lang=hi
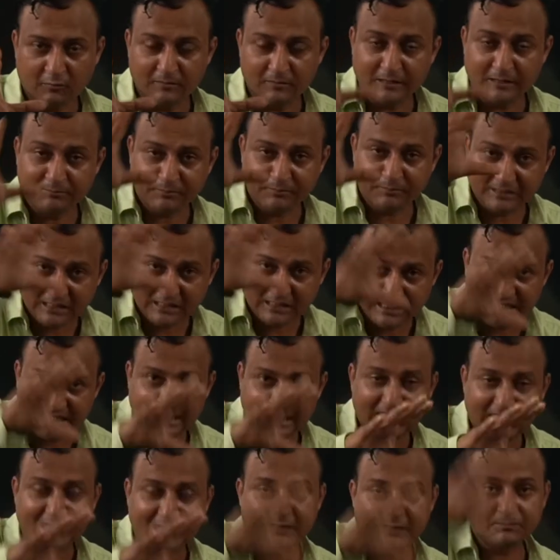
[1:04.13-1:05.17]
मैंने पिछली
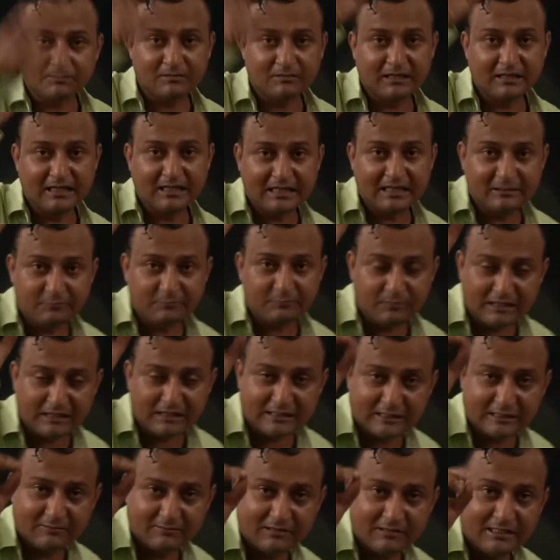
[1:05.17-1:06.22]
क्लास में
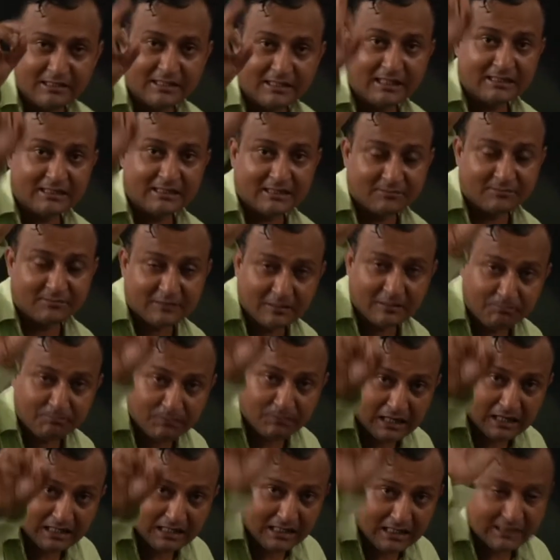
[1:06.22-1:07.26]
प्रश्नवली का सबसे
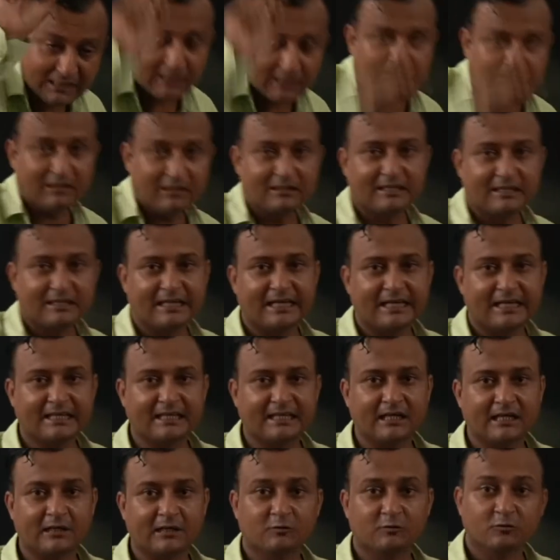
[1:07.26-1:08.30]
पहला सवाल कराया
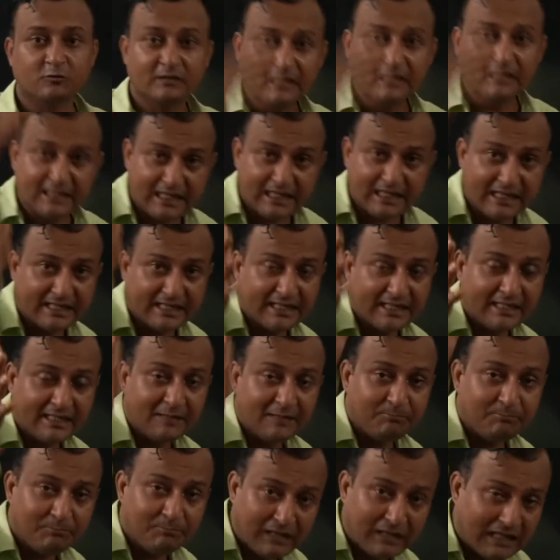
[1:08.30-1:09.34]
था तो ये कह रहा कि
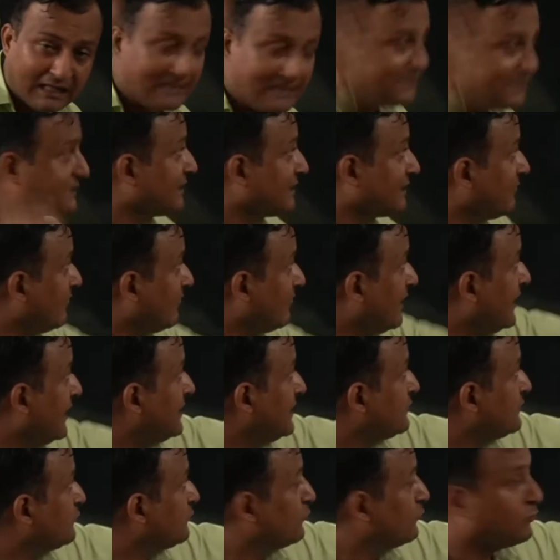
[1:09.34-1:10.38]
पहले
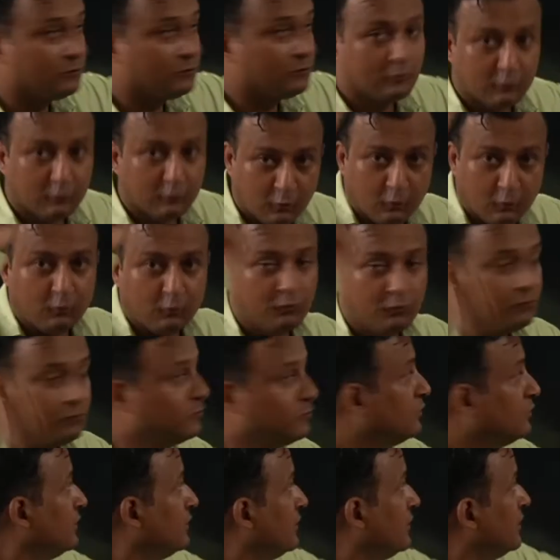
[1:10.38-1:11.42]
सवाल को लो
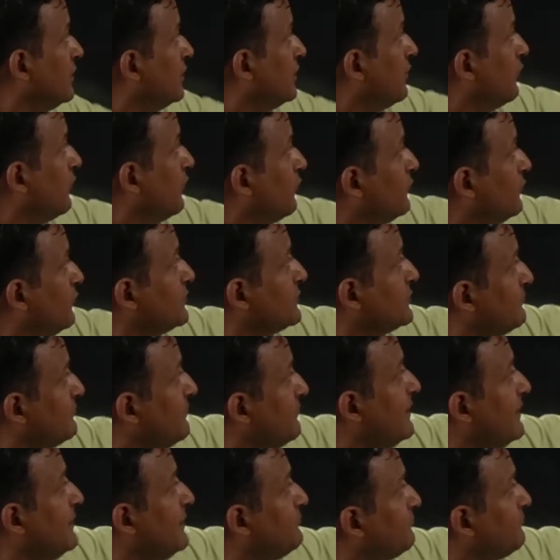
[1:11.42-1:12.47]

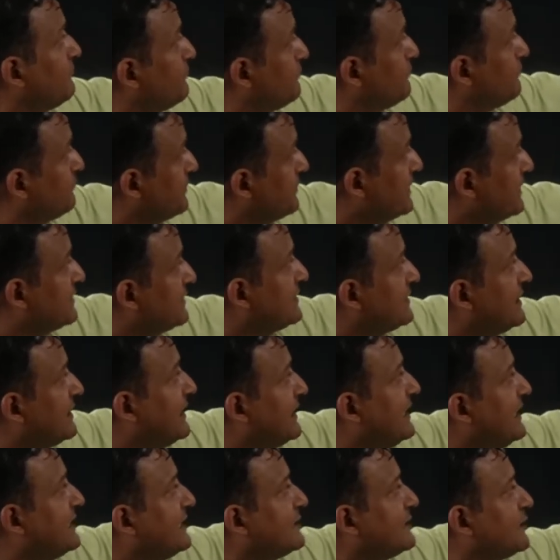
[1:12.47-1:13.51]
उसमें
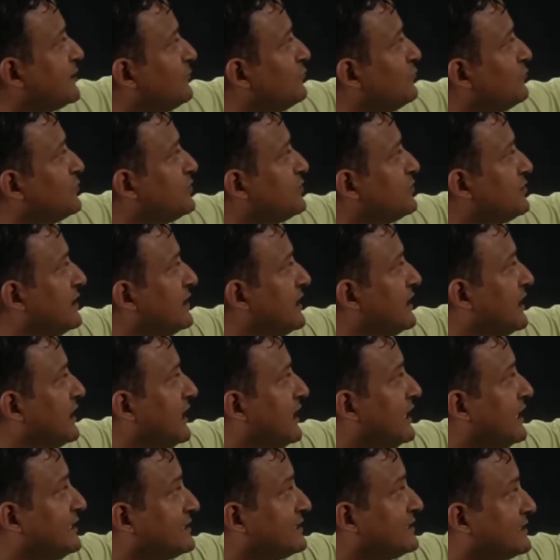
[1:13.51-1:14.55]
प्रत्येक समुच्चय
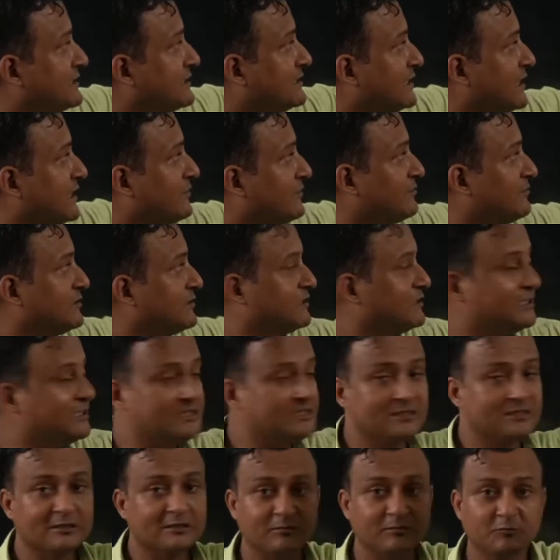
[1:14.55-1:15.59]
का
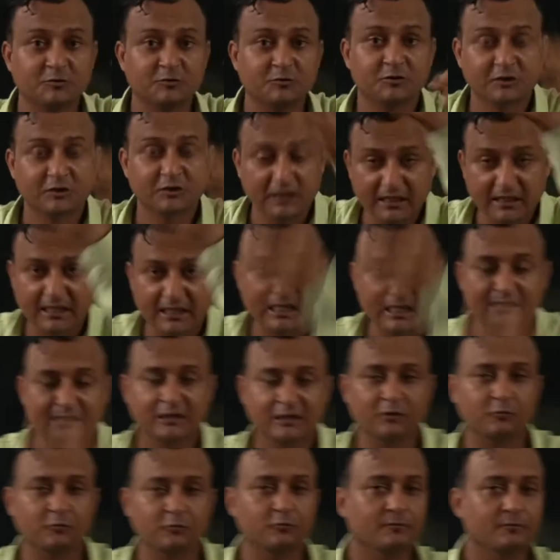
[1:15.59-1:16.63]
सर्वनिष्ठ समुच्चय ज्ञात
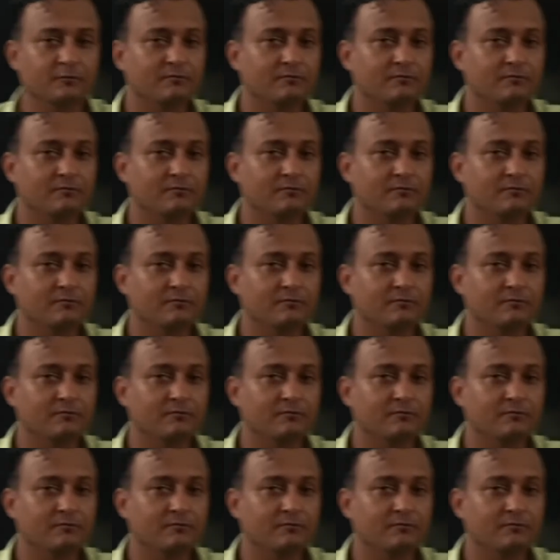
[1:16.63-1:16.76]
करो